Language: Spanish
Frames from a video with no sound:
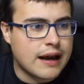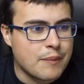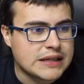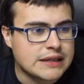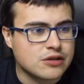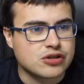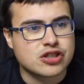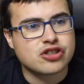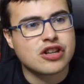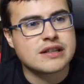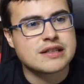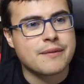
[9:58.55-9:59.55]
cambas netos,
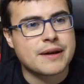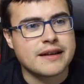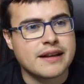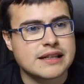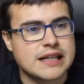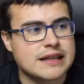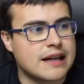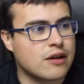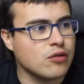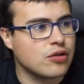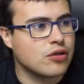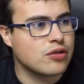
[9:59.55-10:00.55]
eso es la bandera de Santa
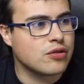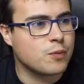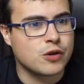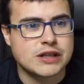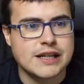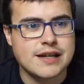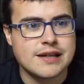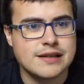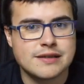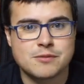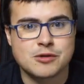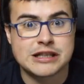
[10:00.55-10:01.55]
Cruz. Puede ser,
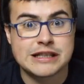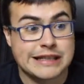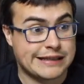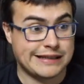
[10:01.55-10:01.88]
puede ser.